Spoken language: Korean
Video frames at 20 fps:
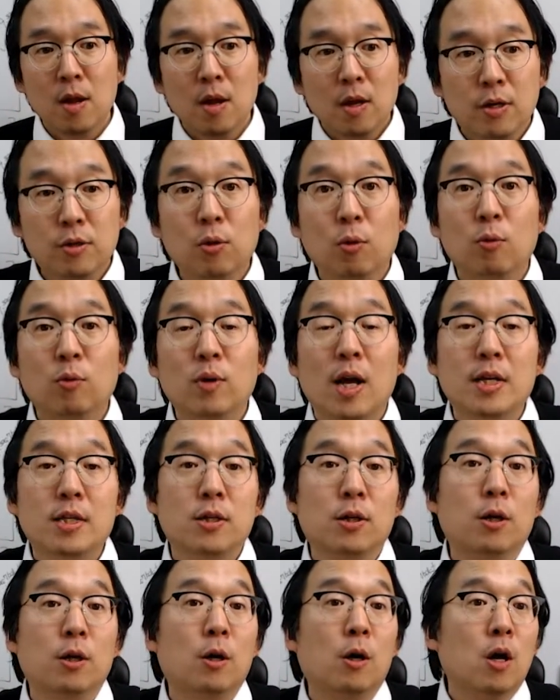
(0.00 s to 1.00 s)
그러고
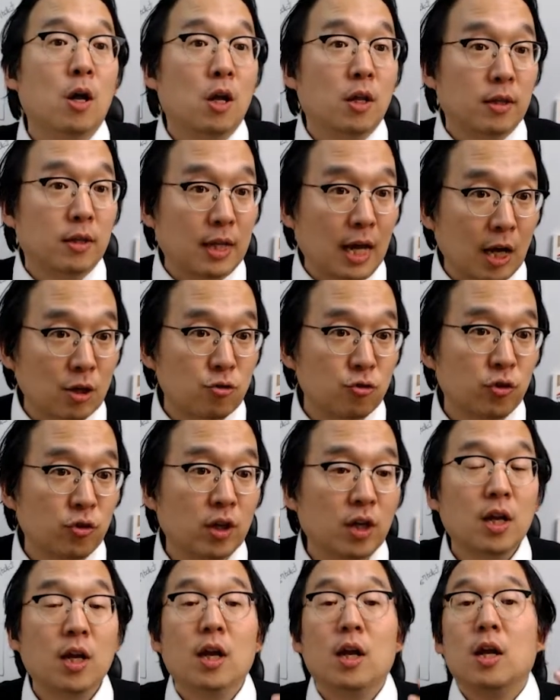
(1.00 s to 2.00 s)
나서
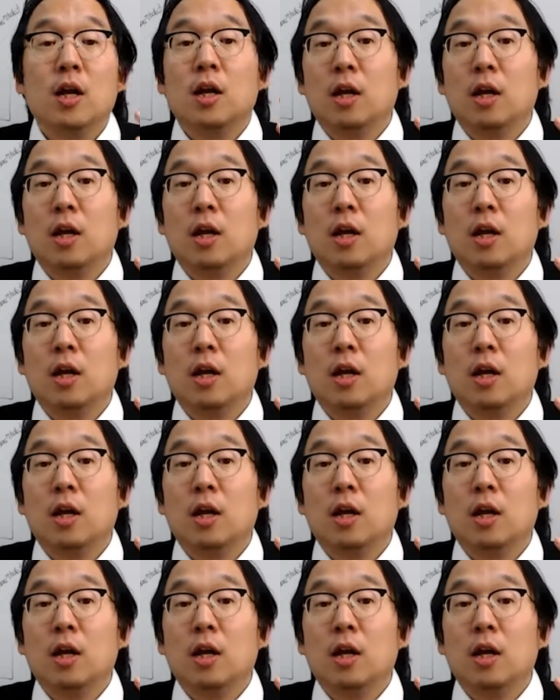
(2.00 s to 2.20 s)
나중에